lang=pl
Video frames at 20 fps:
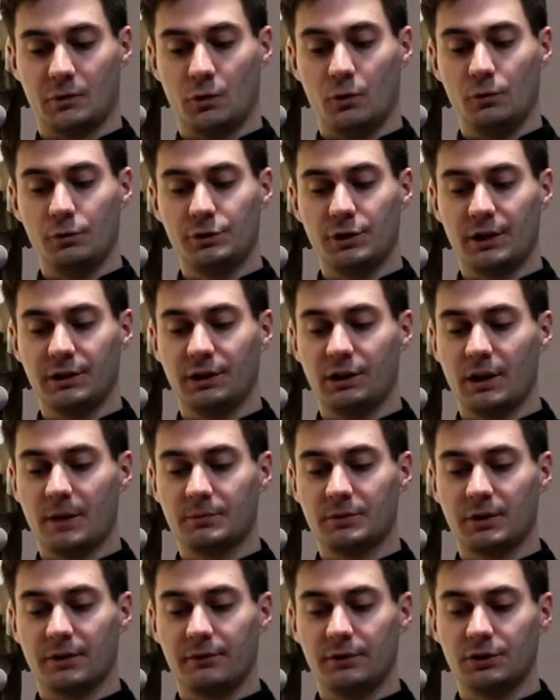Uczeń nie
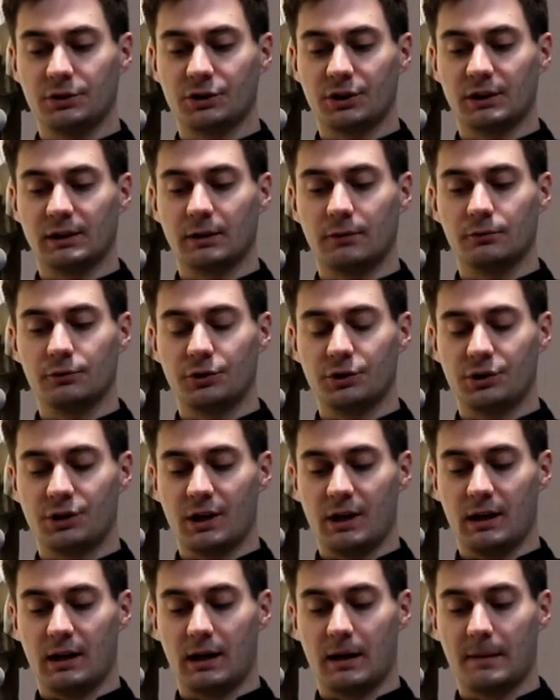przewyższa
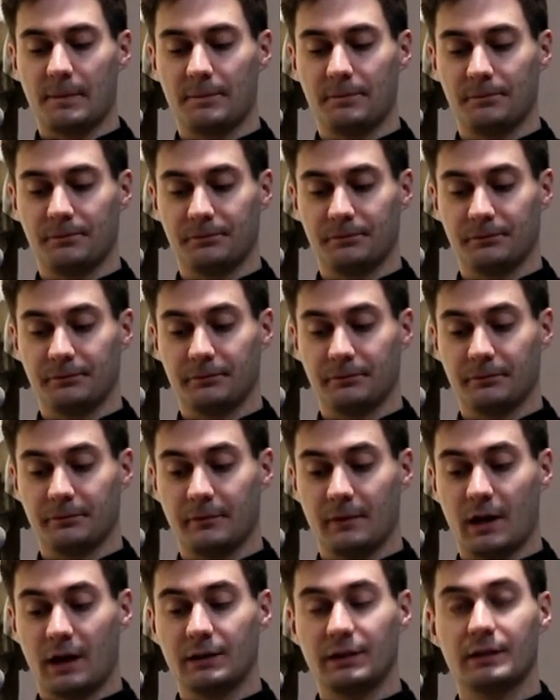nauczyciela,
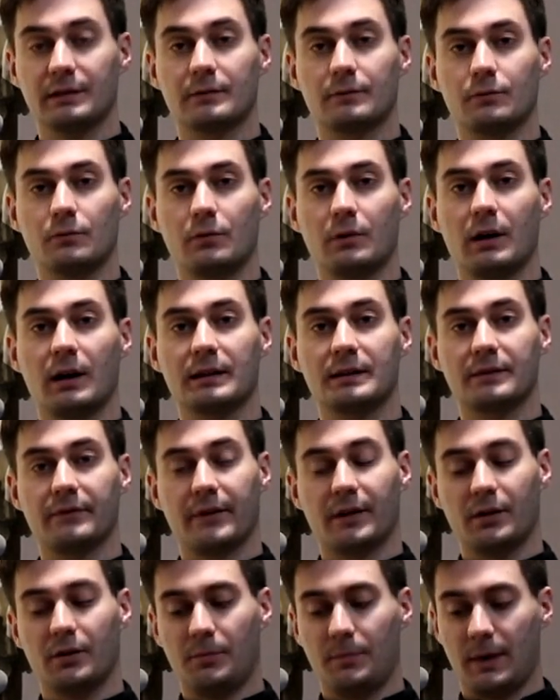ani sługa
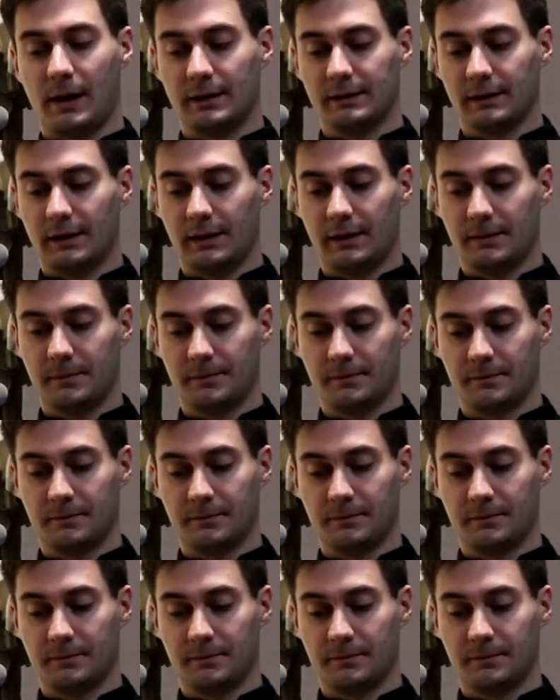swego Pana.